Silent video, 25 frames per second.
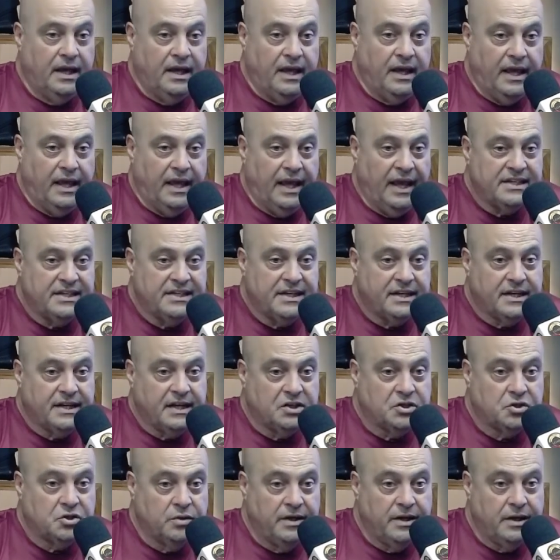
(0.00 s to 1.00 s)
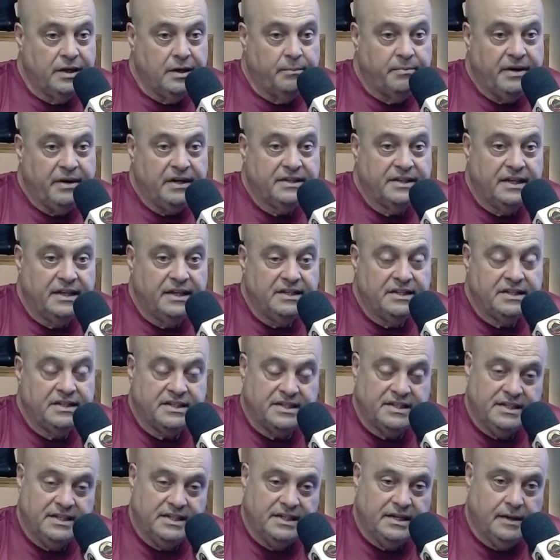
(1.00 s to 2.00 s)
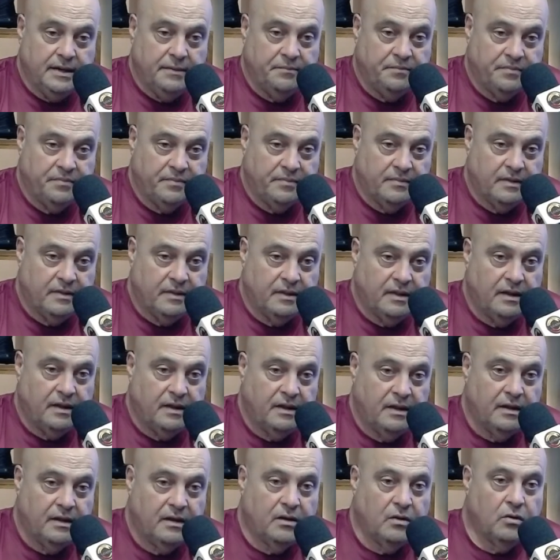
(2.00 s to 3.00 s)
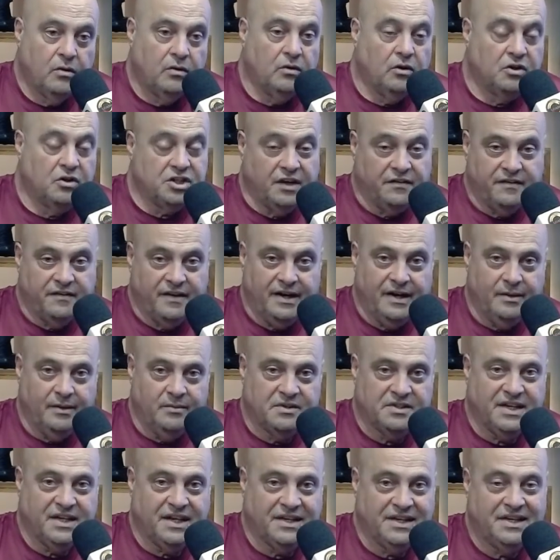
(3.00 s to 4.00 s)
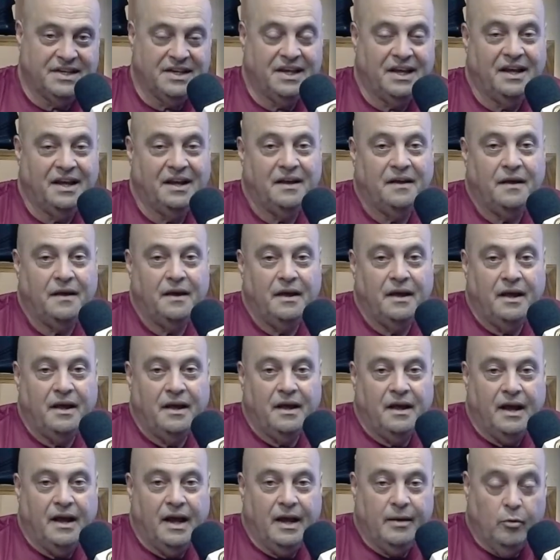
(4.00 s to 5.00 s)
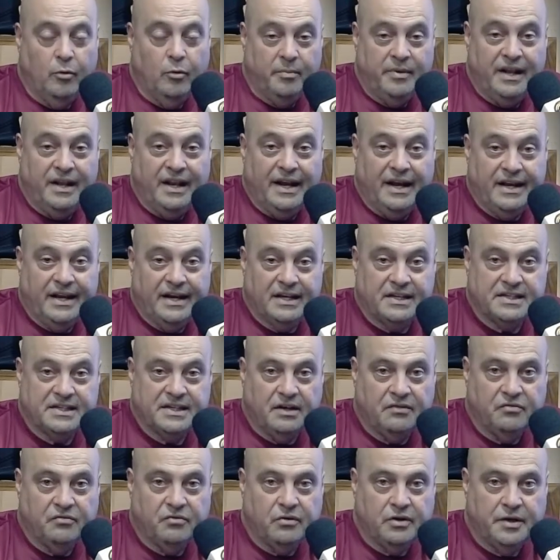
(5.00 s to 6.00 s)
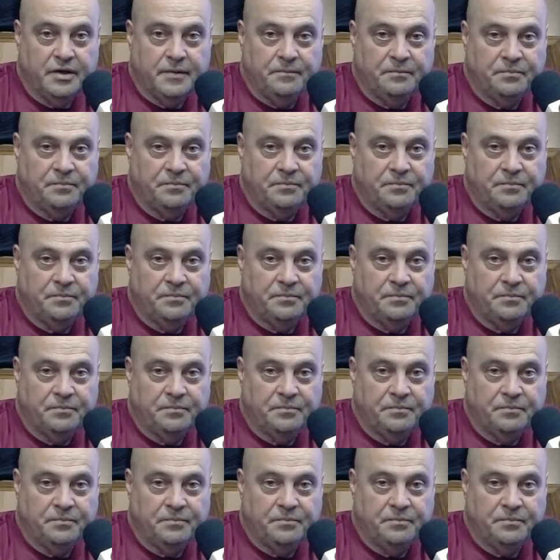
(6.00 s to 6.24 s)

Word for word: Essa cachoeira pertencia, nós já falamos aqui, à imobiliária Savoy.